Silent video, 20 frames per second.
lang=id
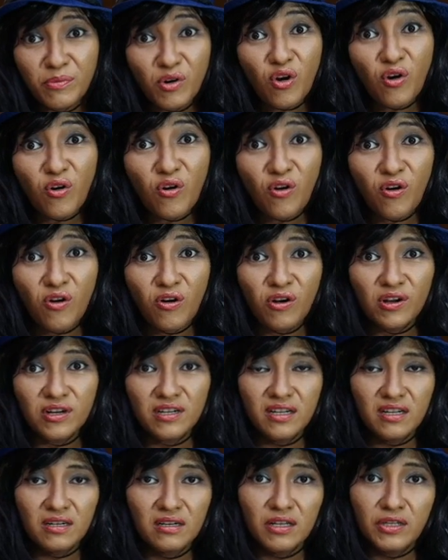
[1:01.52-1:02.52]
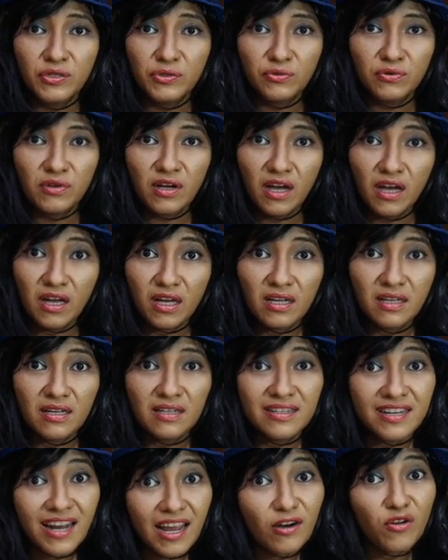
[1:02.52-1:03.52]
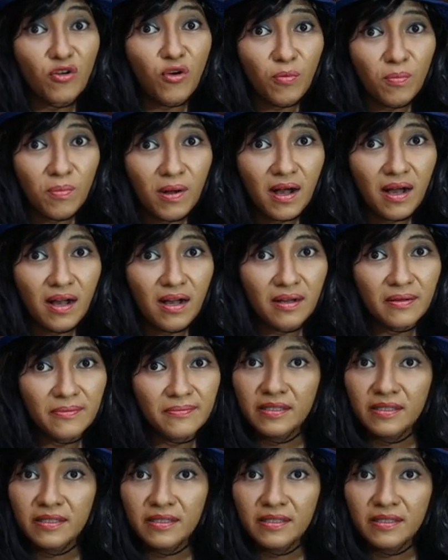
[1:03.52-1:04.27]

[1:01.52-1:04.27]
merokok dan dia juga narkoba.